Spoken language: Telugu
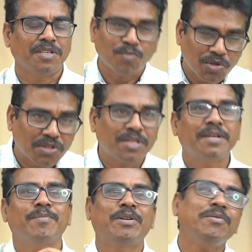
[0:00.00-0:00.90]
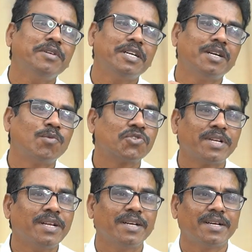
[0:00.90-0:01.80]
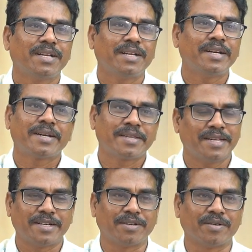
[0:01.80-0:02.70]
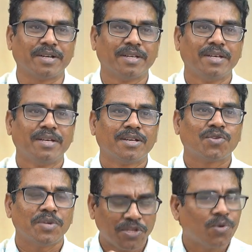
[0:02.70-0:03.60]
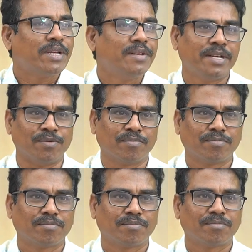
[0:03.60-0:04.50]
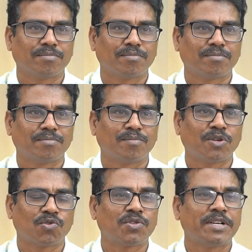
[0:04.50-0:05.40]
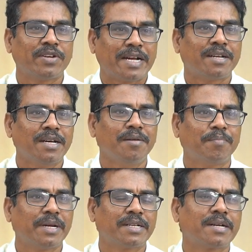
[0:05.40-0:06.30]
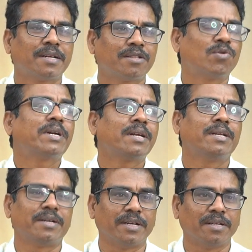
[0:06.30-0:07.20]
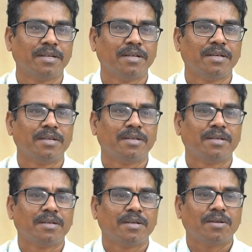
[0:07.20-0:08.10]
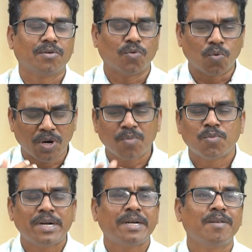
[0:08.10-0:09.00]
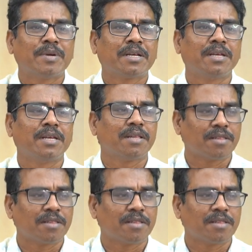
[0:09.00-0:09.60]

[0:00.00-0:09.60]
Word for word: ఈ మొత్తాన్ని మనం ఎమోషనల్ లిటరసీ లిటరసీ అంటాం సో ఈరోజు అది లేదు మనకి సొసైటీలో ఎక్కడ పిల్లలకి ఎక్కడ దొరకట్లేదండి దొరకట్లేదు ఒకప్పుడు అంటే మనకి